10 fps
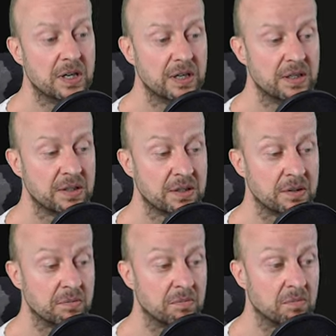
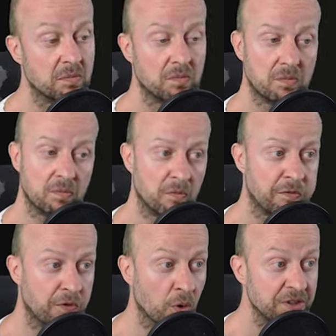ähm,
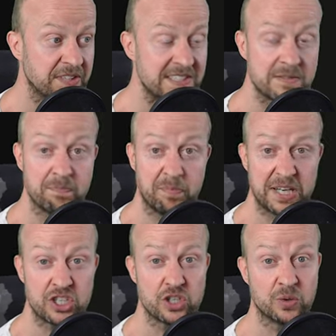vor diesen
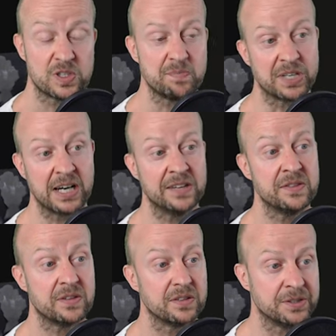Patch-Notes
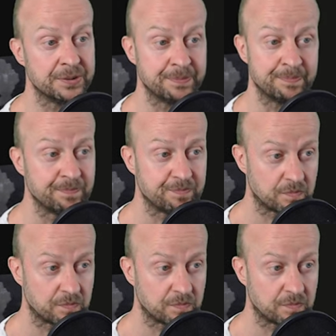bekannt, ähm,